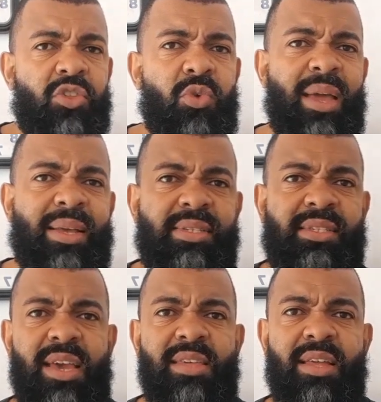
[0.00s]
não é que
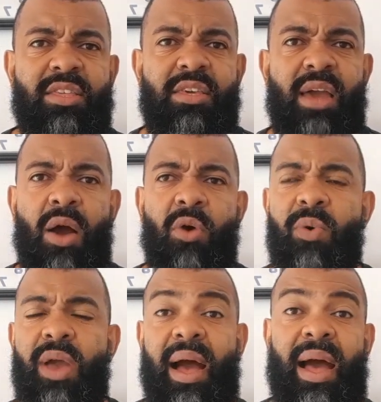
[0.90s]
seja de
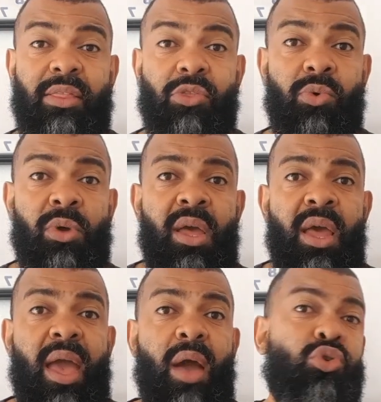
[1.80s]
algo errado,
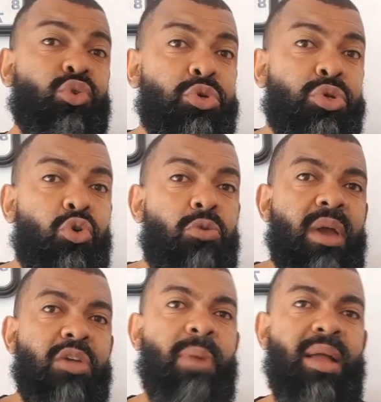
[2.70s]
é os
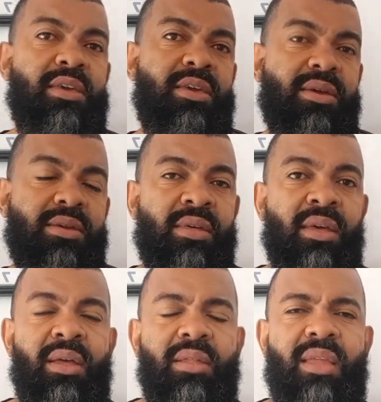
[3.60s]
costumes, é as manias,
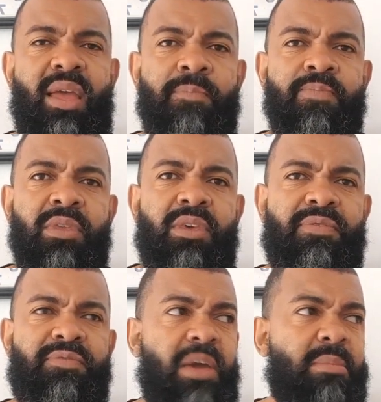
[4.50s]
né? Que
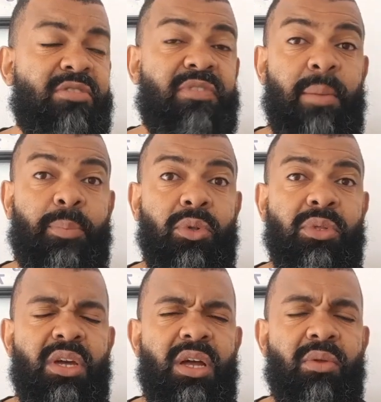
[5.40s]
fêmeas vêm
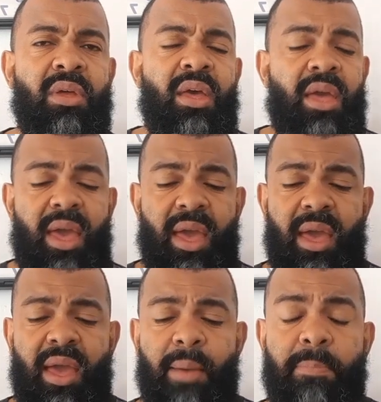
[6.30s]
aprontando.
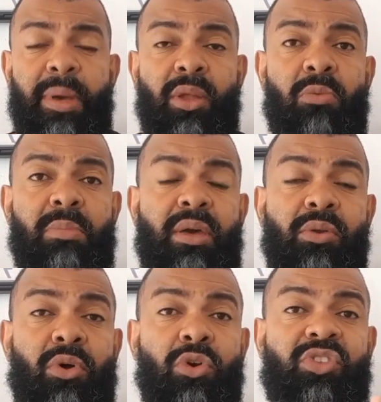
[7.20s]
É, pelo
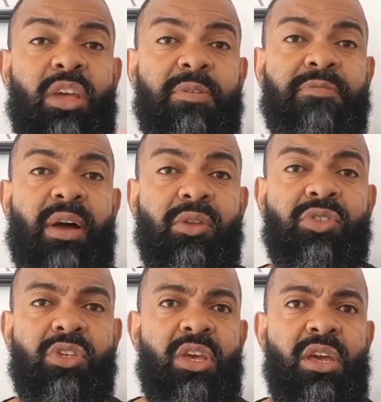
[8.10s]
menos eu sempre falo o
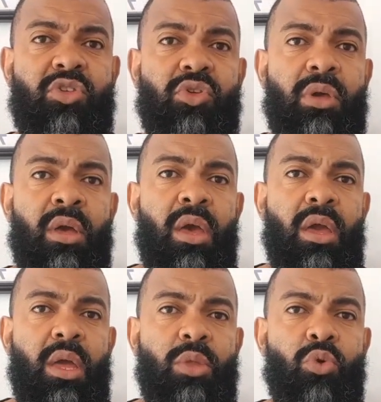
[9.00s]
seguinte:
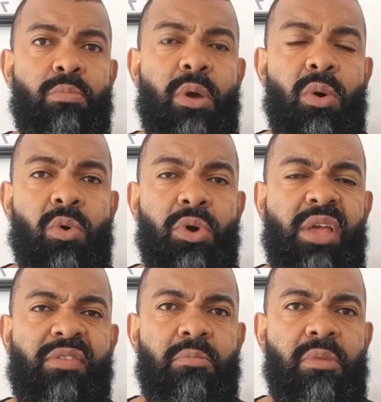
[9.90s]
no meu
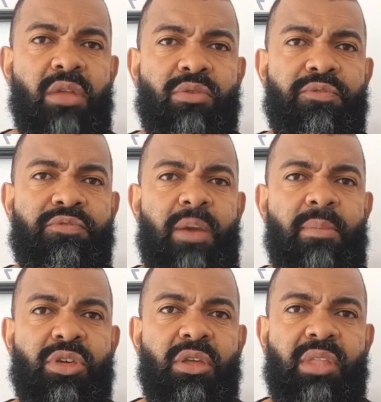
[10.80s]
conhecimento,
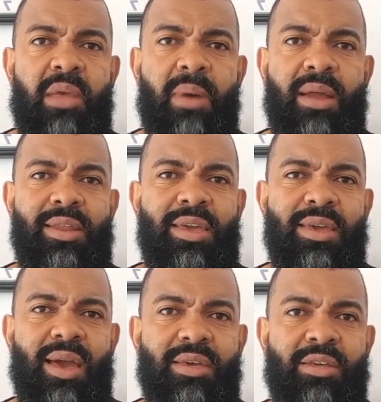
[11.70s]
fêmeas que têm
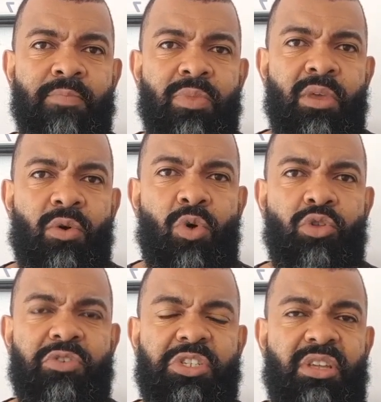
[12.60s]
manias,
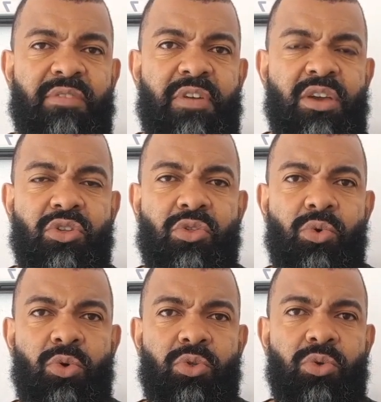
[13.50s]
quando você já fez de
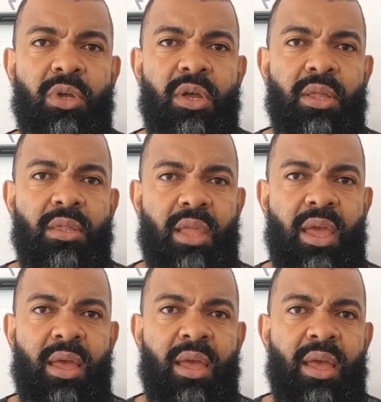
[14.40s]
tudo,
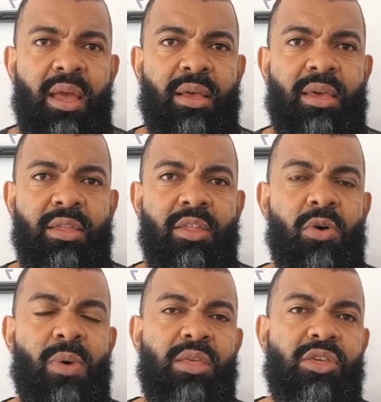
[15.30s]
né? Que
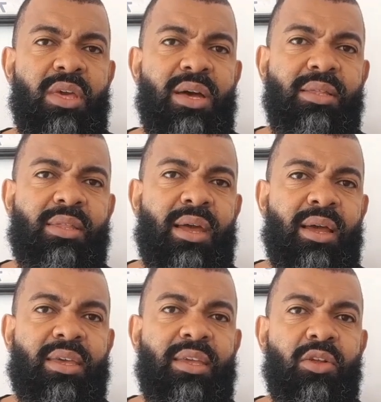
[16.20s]
não adianta,
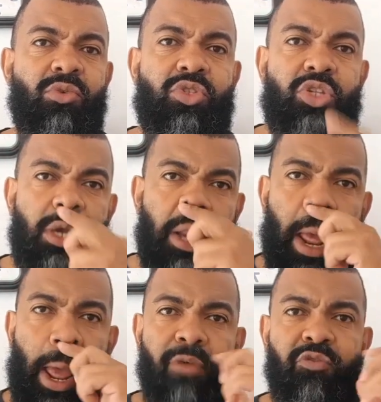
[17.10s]
que não
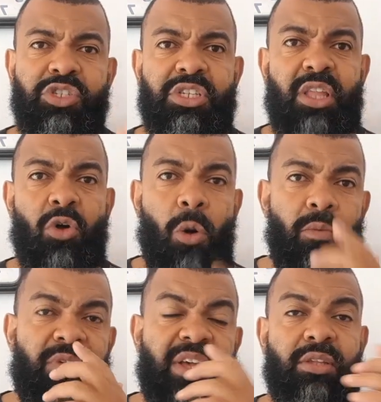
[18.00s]
tira. Você tem
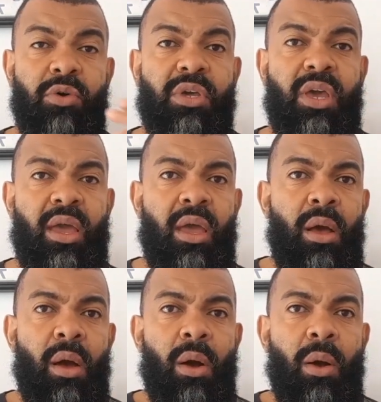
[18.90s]
como fazer o quê?
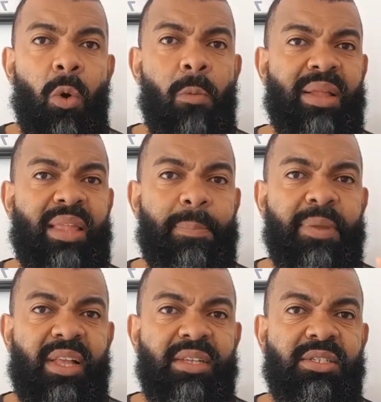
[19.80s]
uma
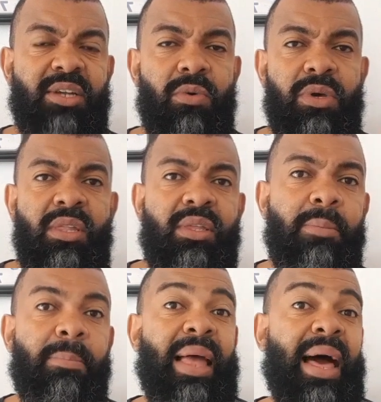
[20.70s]
adaptação e
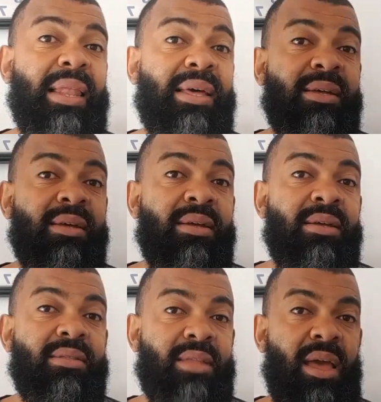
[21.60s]
driblá-la,
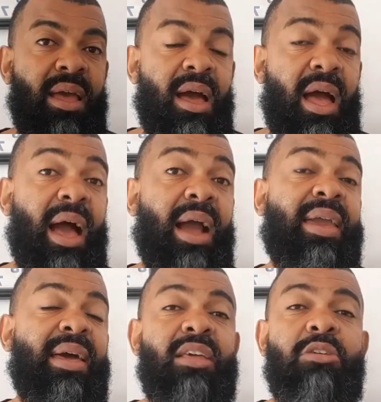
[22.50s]
né,
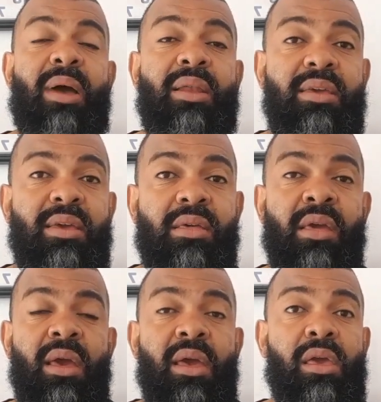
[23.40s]
aquelas manias.
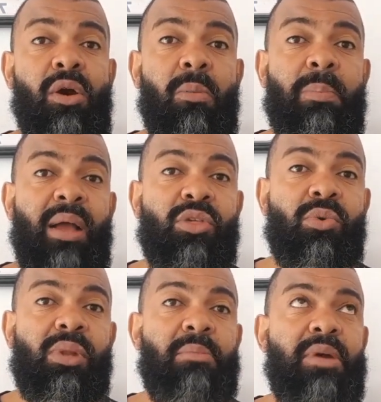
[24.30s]
Eu
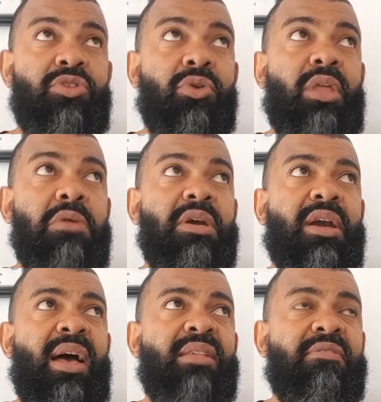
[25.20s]
particularmente eu tenho em
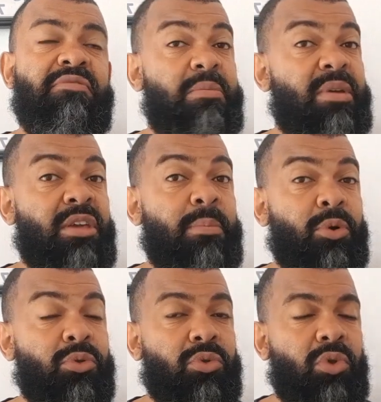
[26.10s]
casa fêmeas
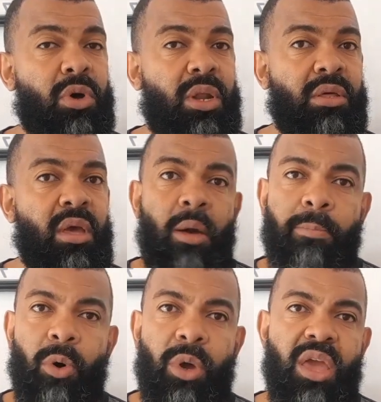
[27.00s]
reprodutoras,
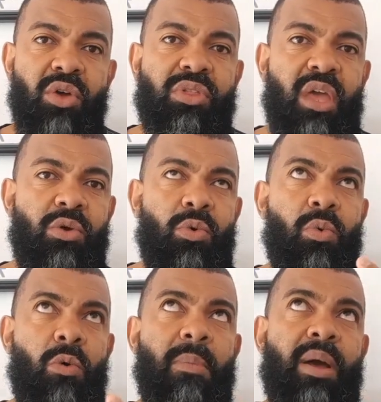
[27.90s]
porém eu tenho
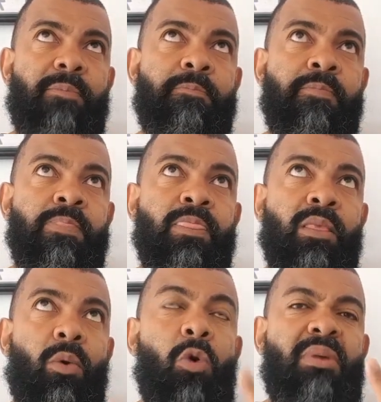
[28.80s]
uma,
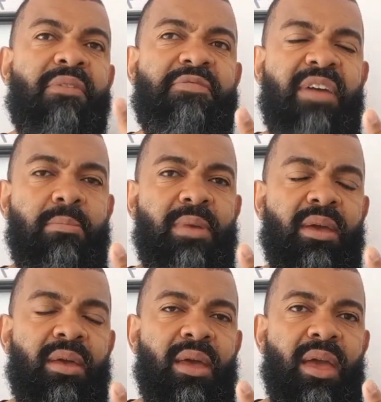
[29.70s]
uma fêmea